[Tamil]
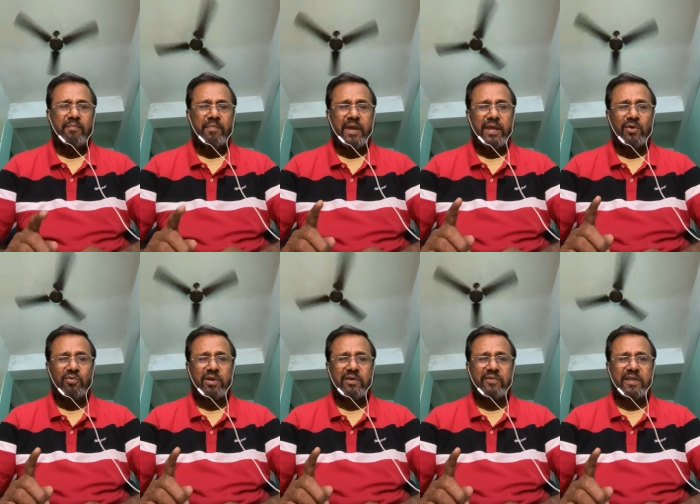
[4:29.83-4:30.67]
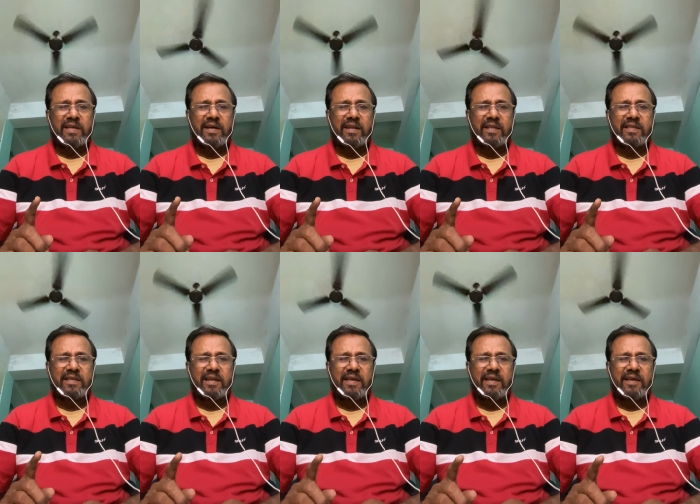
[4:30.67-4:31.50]
மெய்யுணர்வு
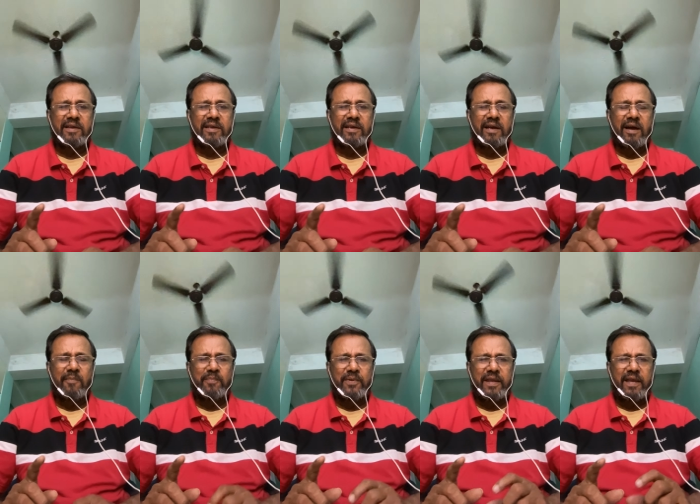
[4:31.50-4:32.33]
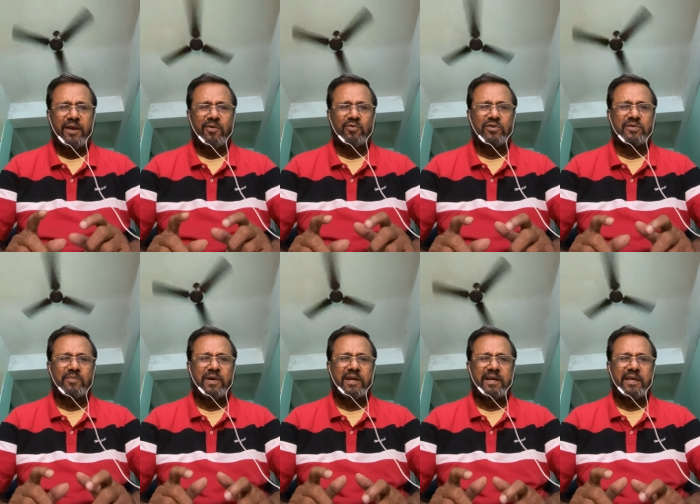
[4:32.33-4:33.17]
அதிகாரத்திலே அப்படியே
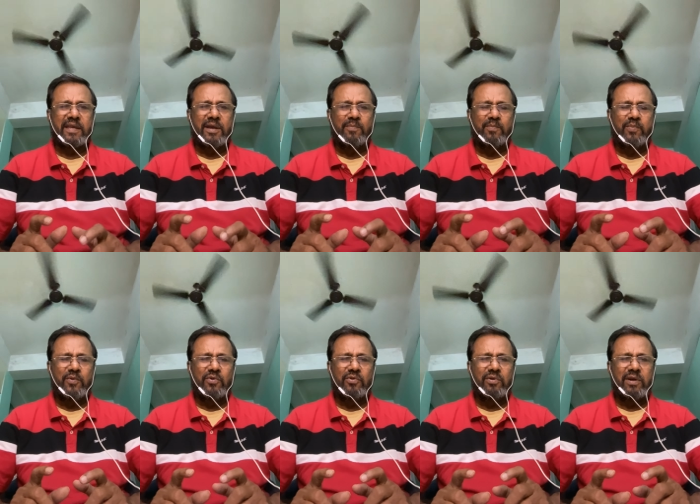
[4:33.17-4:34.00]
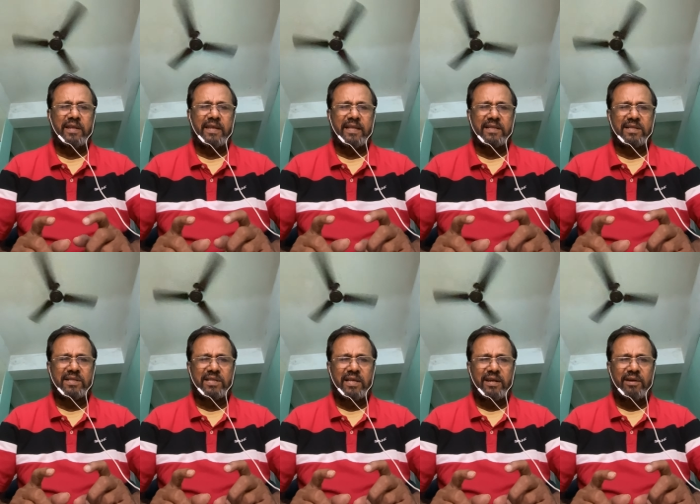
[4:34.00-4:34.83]
கொஞ்சம் பாருங்கள் எப்பொருள்
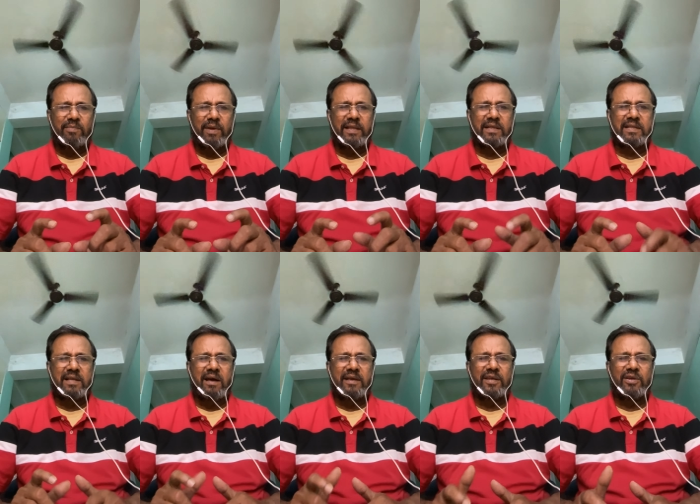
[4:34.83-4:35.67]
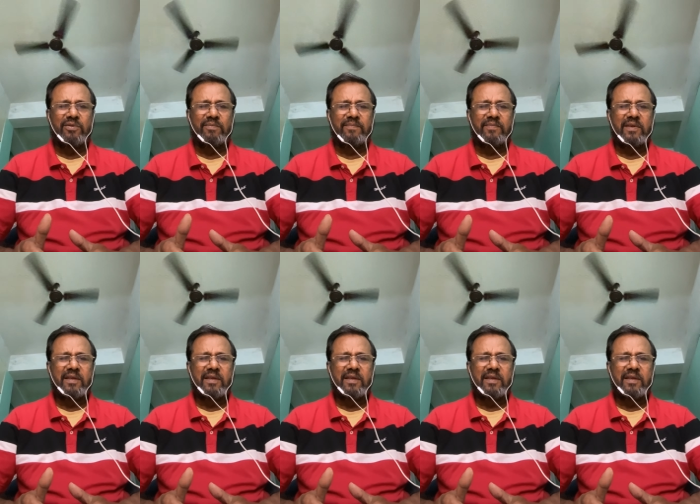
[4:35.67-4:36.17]
எத்தன்மை தாயினும்